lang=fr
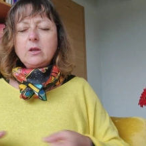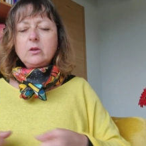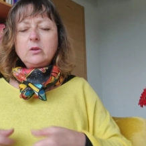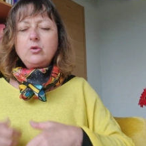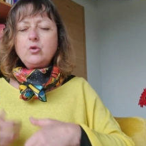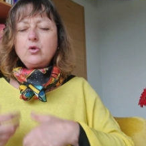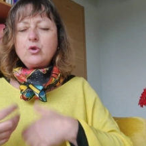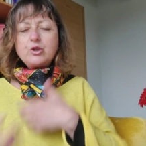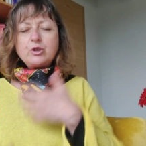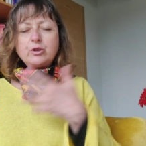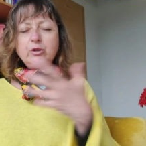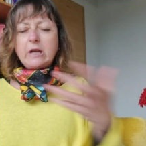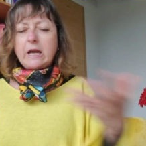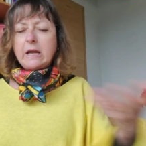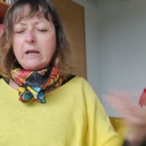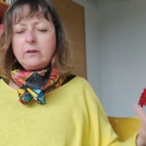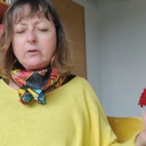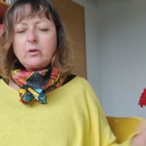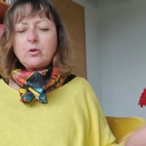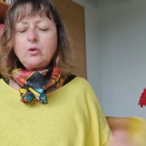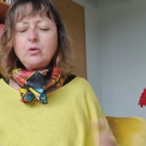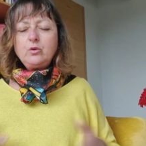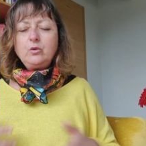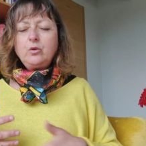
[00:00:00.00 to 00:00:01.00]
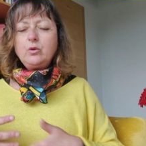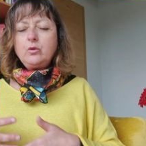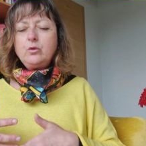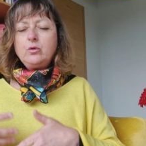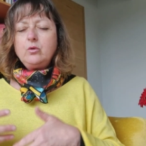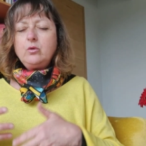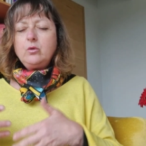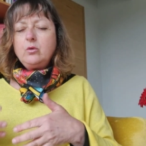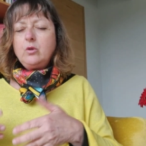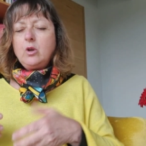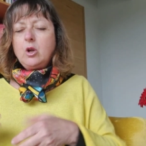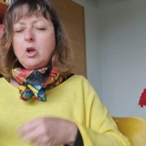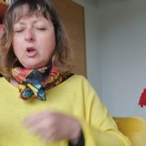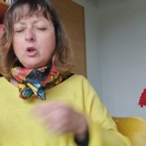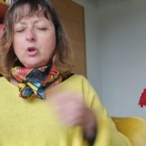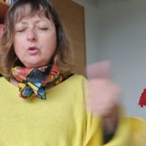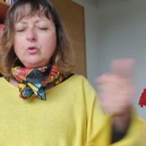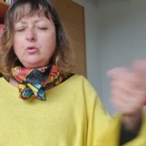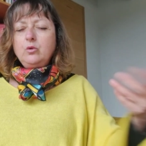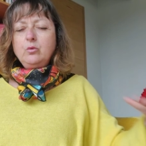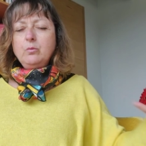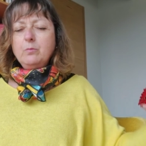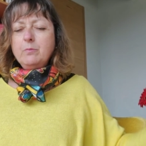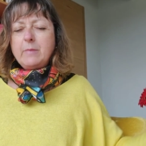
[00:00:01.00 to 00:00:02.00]
d'être, de,
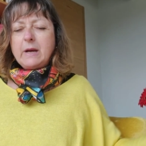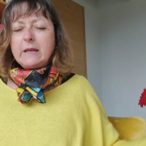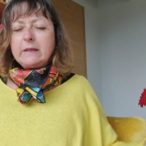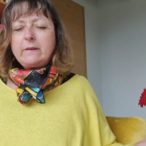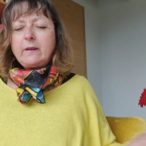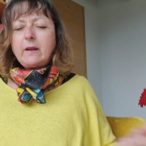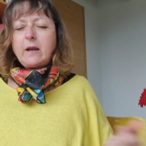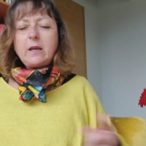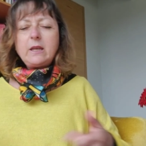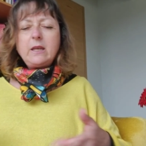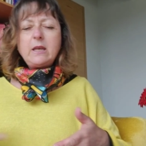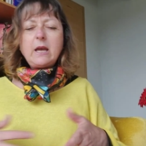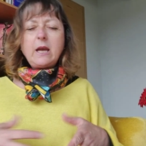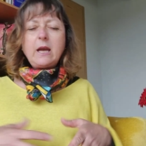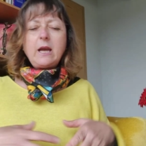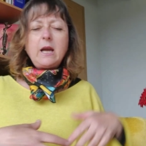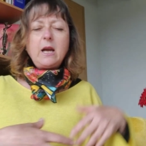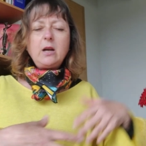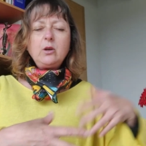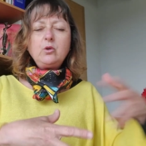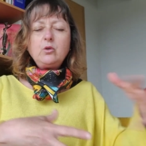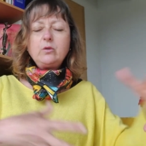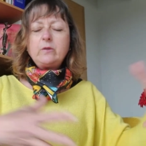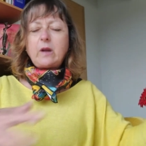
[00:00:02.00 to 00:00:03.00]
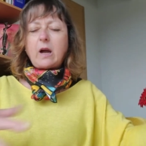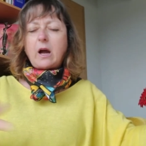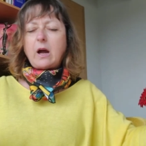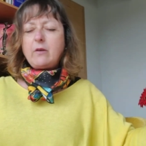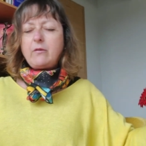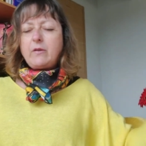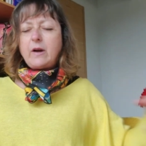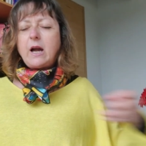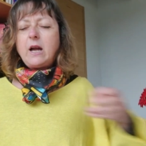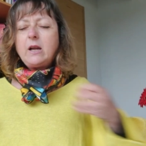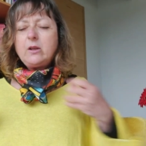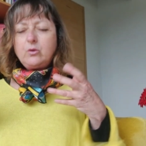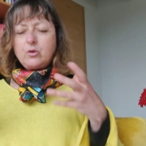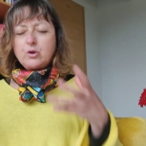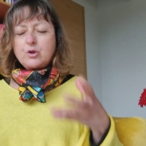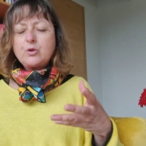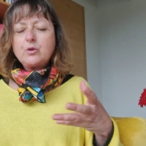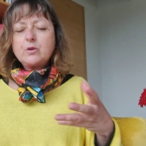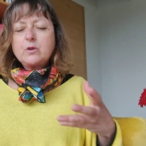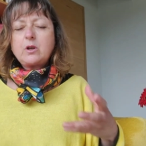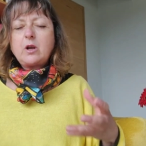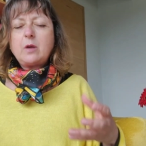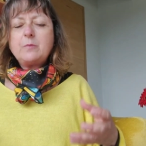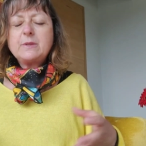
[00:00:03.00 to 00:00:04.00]
de matériel, de travail, de
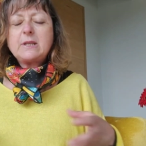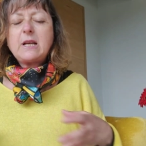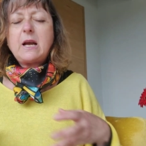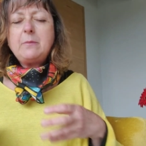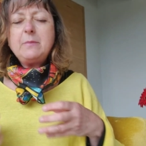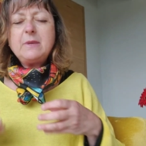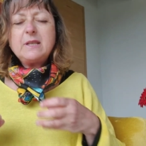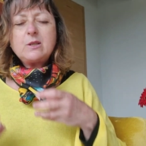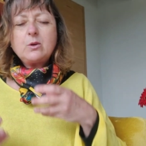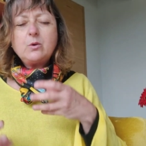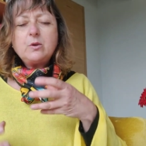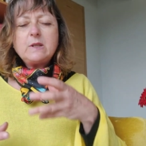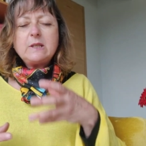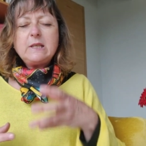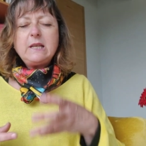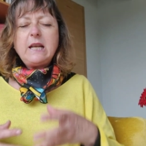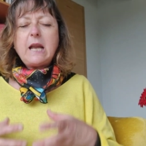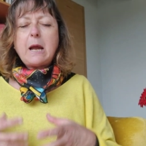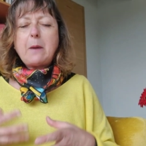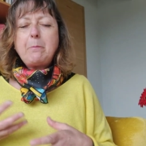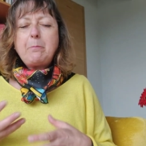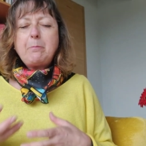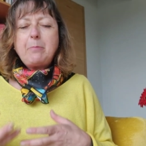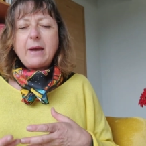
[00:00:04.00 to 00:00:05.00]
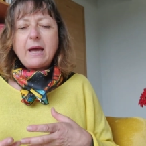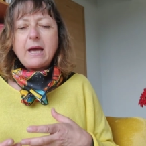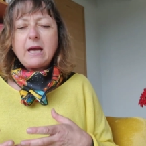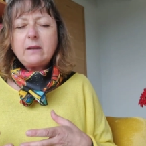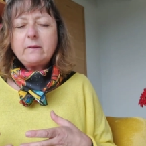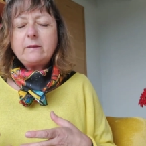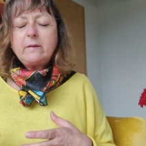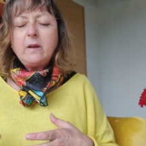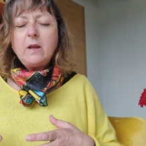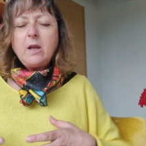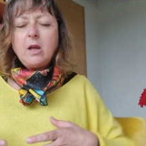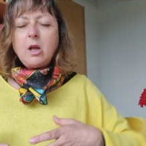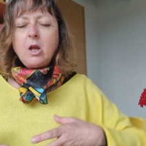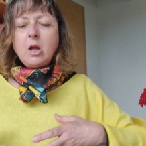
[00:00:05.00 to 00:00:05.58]
choses comme ça, mais c'est aussi la perte